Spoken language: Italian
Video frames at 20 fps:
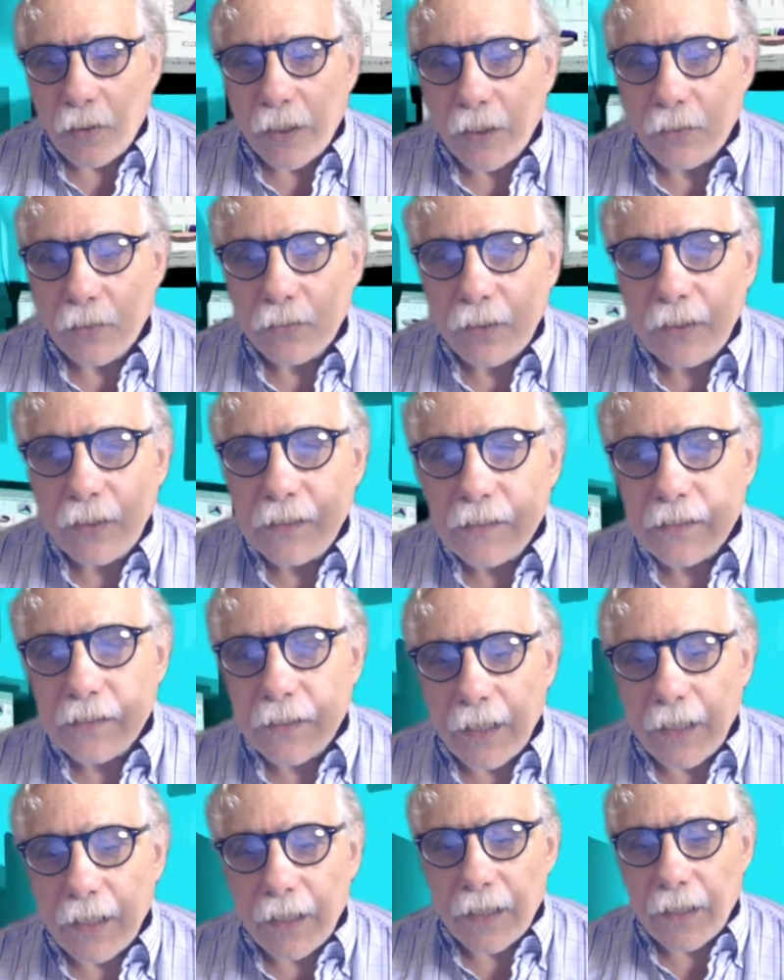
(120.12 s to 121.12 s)
con le
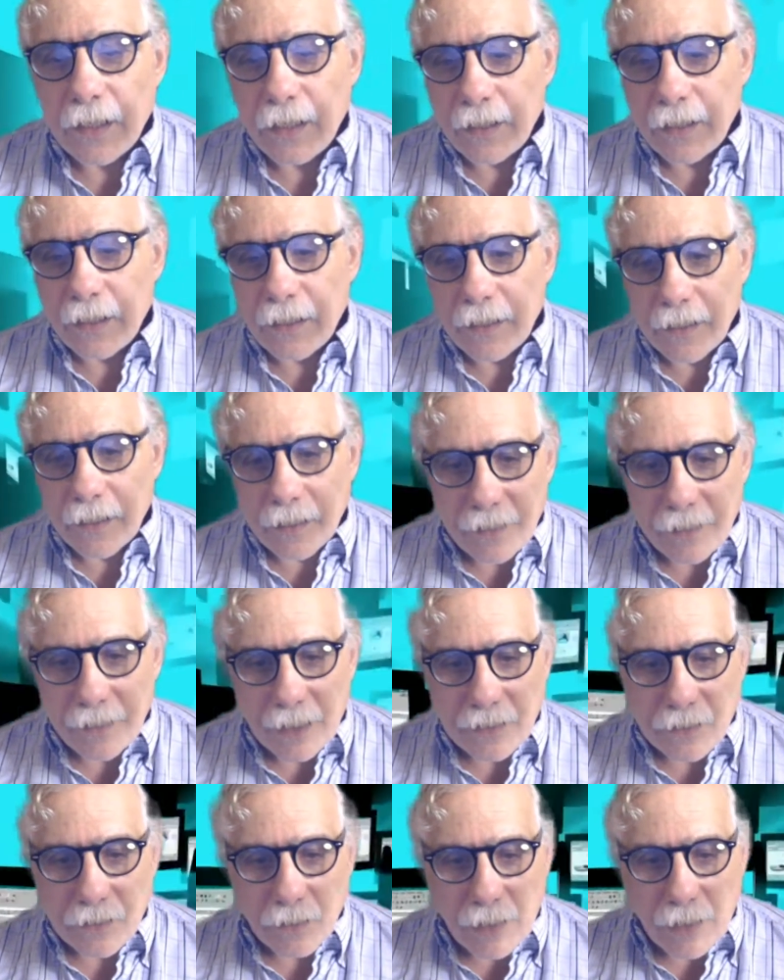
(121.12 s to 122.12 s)
notizie eh,
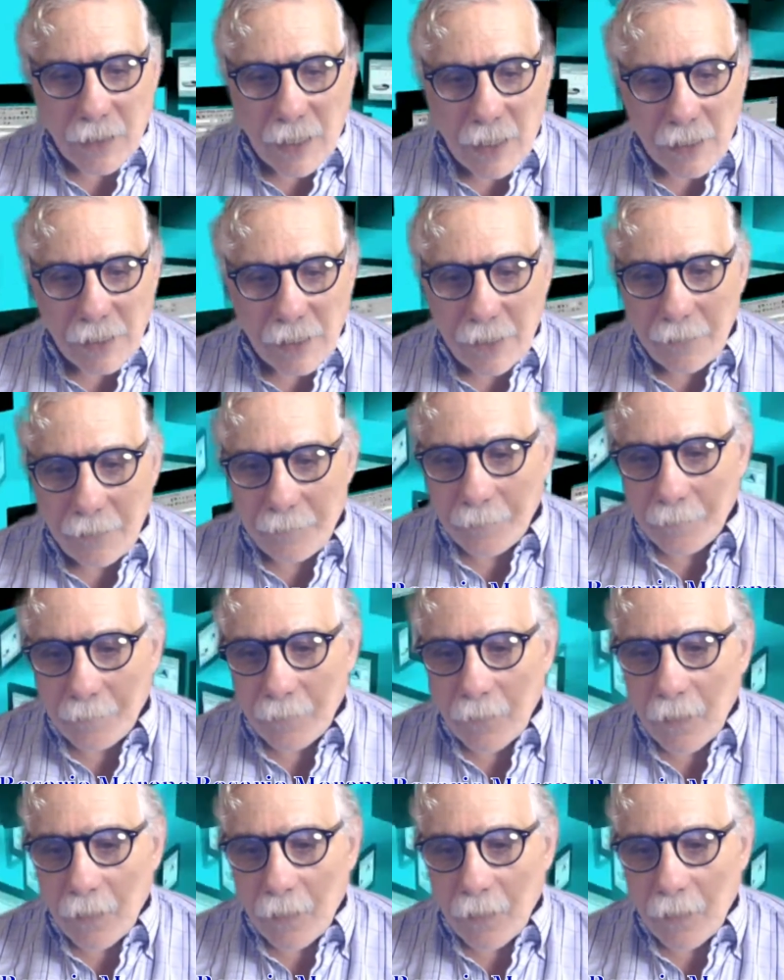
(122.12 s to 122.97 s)
nazionali.